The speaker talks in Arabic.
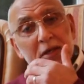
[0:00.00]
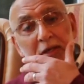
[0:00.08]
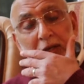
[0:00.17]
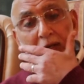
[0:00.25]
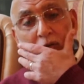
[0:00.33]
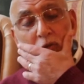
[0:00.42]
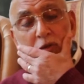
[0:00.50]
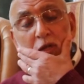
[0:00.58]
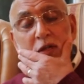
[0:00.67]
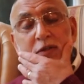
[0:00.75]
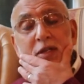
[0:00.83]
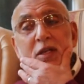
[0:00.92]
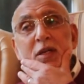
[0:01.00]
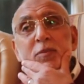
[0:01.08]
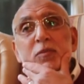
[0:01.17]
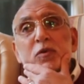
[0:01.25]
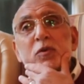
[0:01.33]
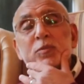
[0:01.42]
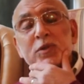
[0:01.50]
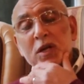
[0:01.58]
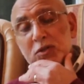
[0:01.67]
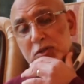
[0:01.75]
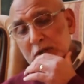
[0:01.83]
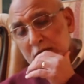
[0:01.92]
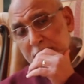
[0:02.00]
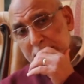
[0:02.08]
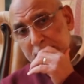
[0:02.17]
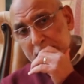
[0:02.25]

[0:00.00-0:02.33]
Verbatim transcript: للرسول صلى الله عليه وسلم من الاشراف